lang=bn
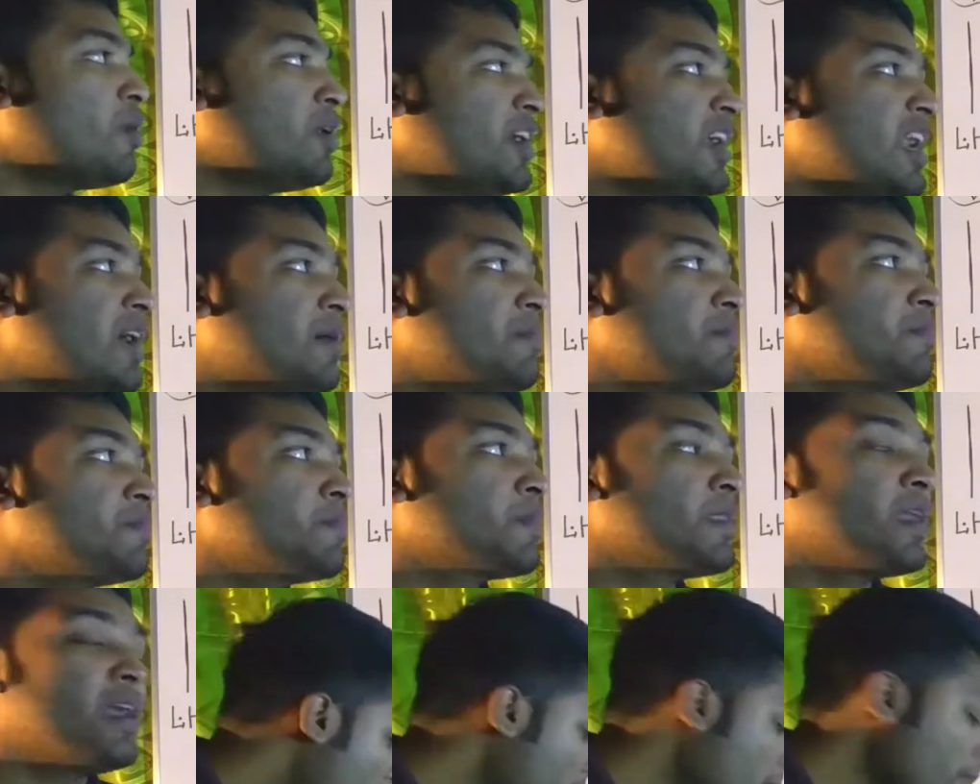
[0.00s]
কমন নিলাম
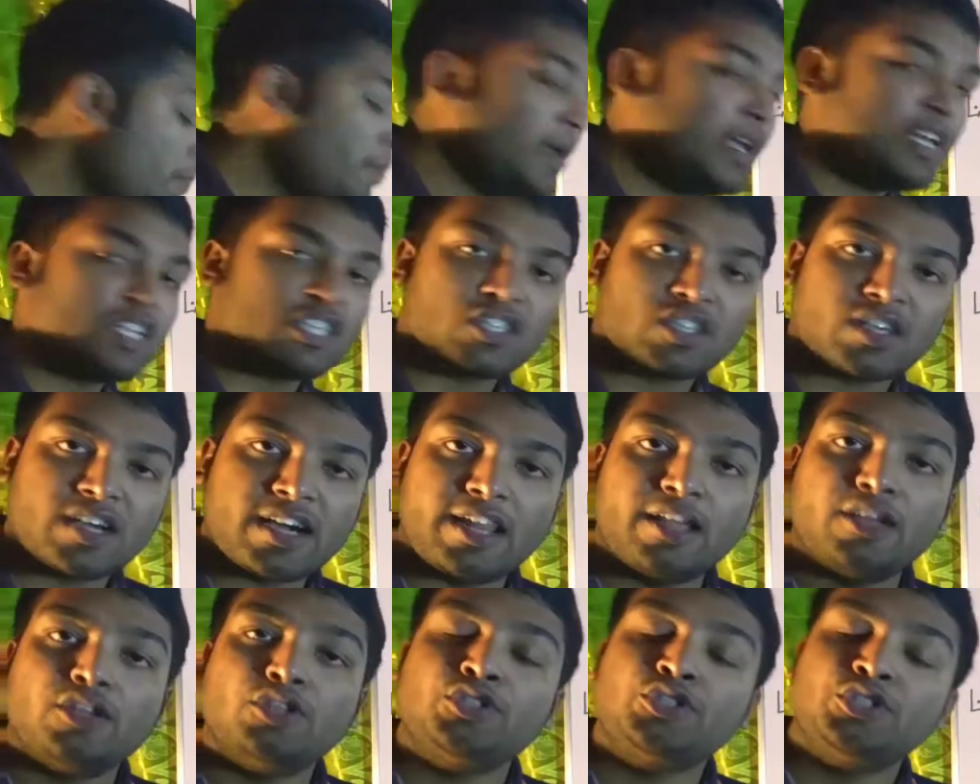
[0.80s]
পি
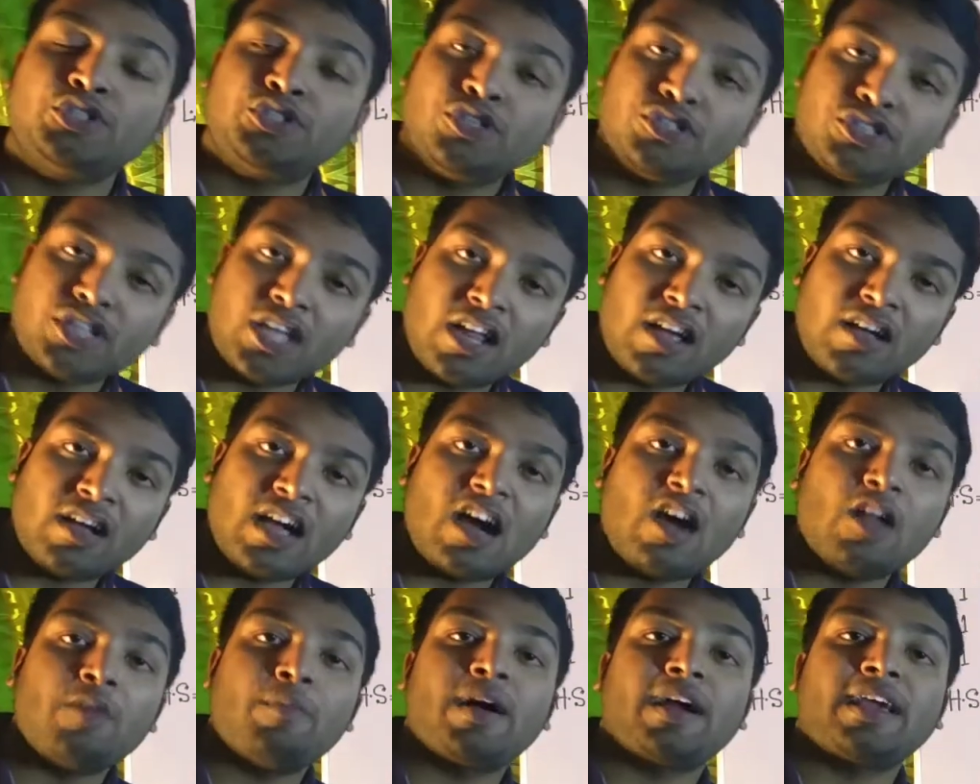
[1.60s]
স্কোয়ার সুতরাং
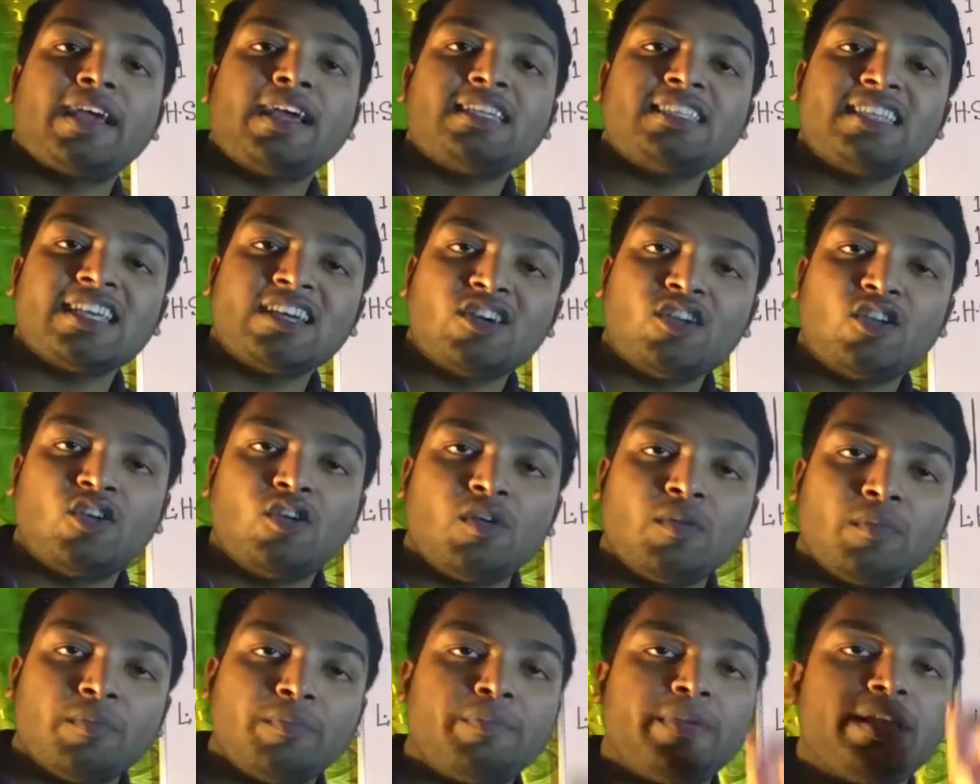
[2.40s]
আমার বাকি আছে এখনো
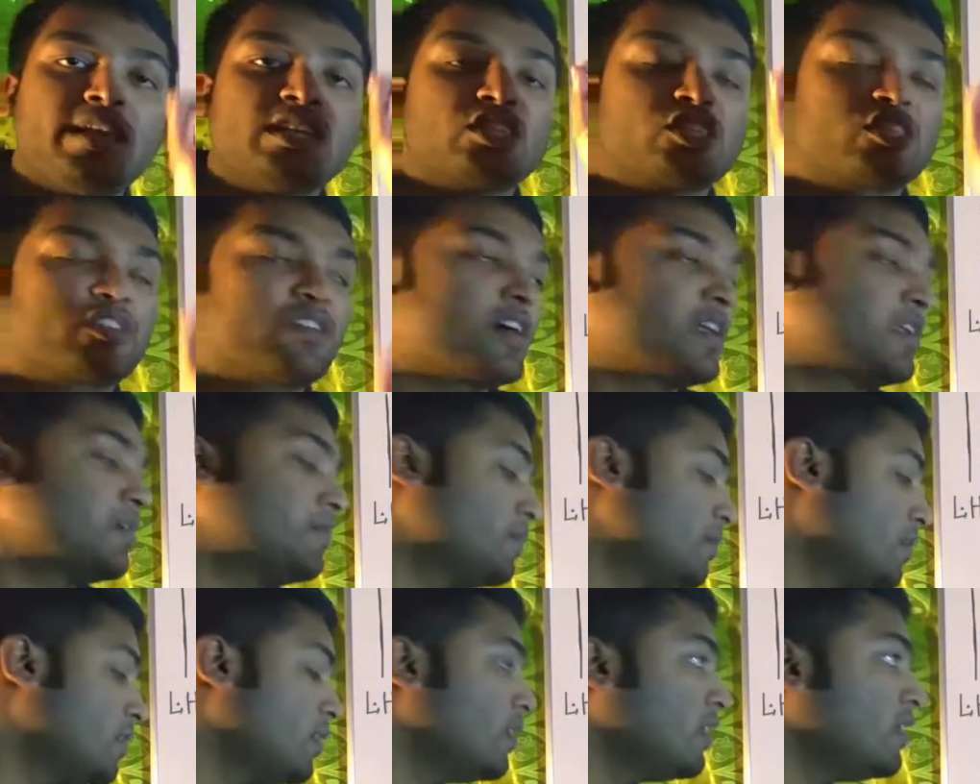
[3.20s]
পি স্কোয়ার
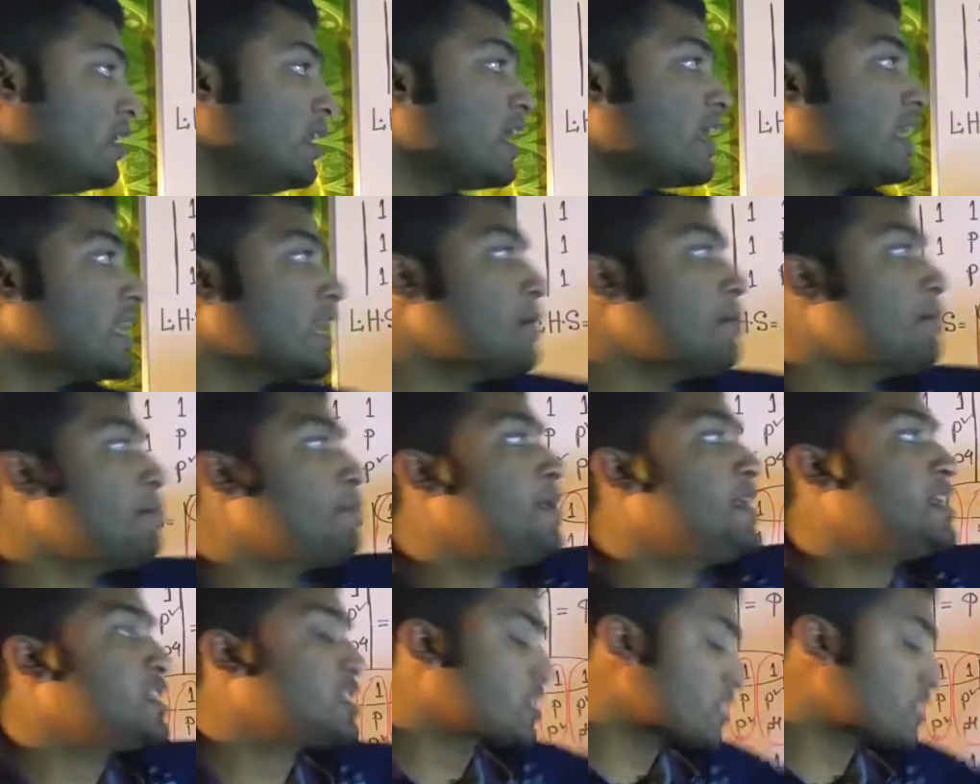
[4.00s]
লিখলাম পি